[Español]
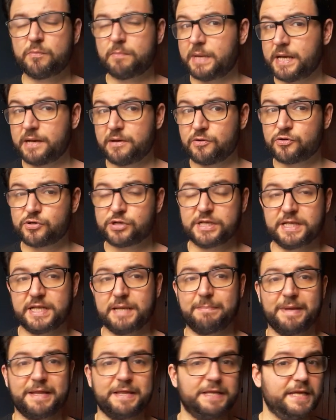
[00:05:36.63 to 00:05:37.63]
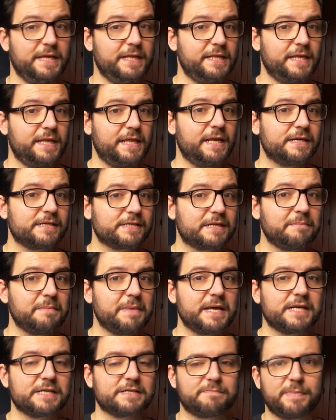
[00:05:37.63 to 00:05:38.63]
menos independiente de las
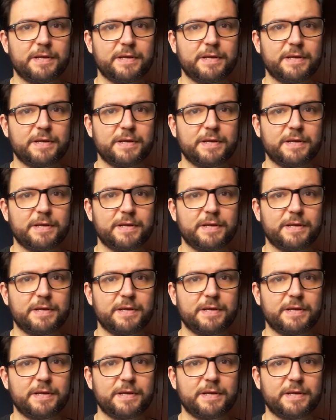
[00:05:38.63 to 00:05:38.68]
demás,